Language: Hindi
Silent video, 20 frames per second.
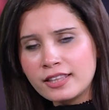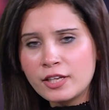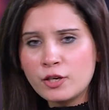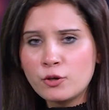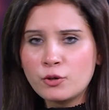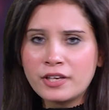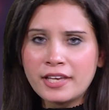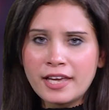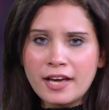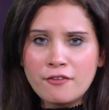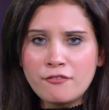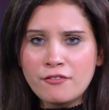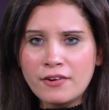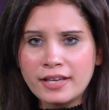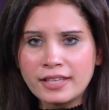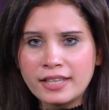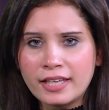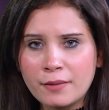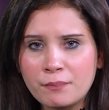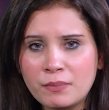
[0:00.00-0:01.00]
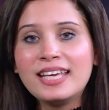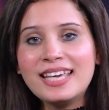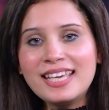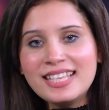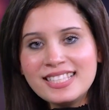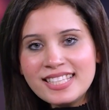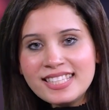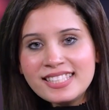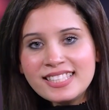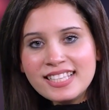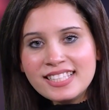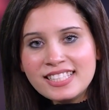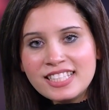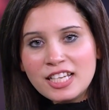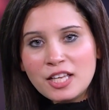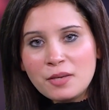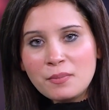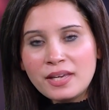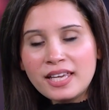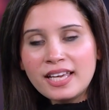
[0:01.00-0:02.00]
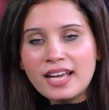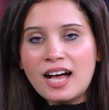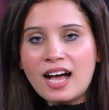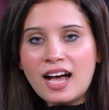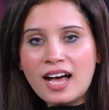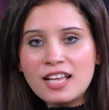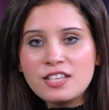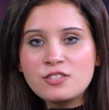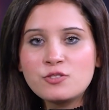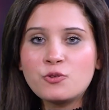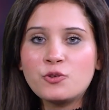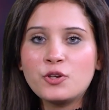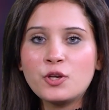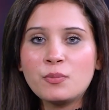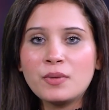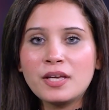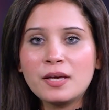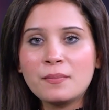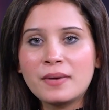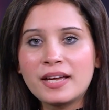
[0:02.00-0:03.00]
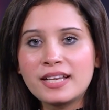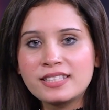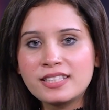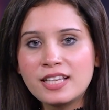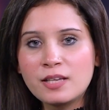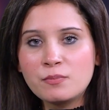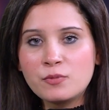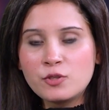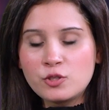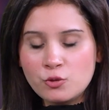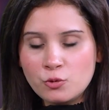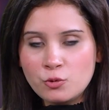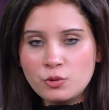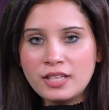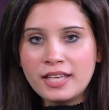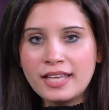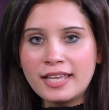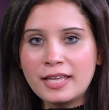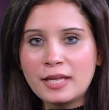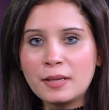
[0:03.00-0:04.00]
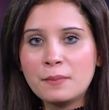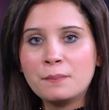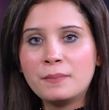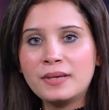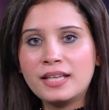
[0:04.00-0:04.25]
हैं और क्या फ़ायदे हैं इसी सिलसिले में आज स्टूडियो में हमारे साथ मौजूद हैं